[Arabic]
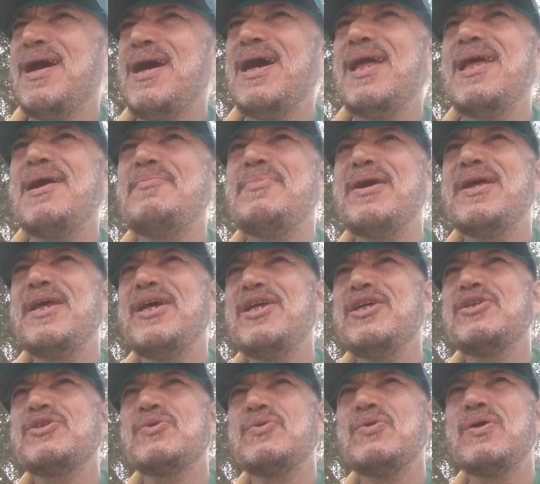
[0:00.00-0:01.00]
على ما
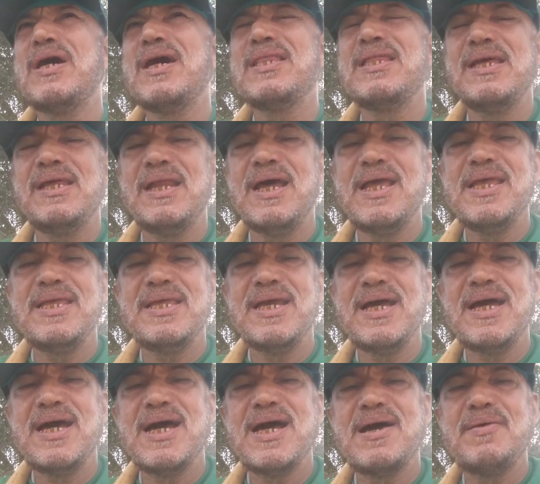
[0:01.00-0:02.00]
نعيشه هذه
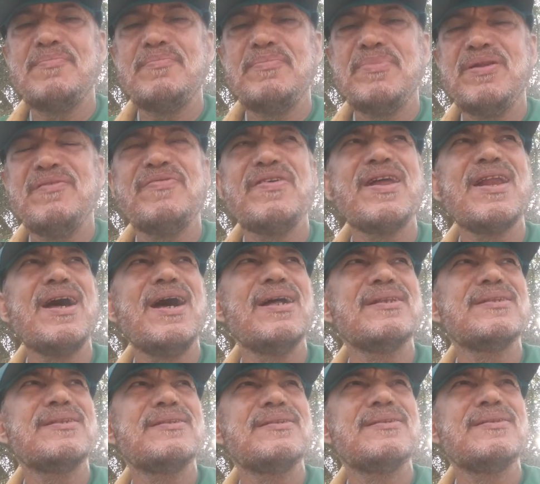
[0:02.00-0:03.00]
الايام من فرحه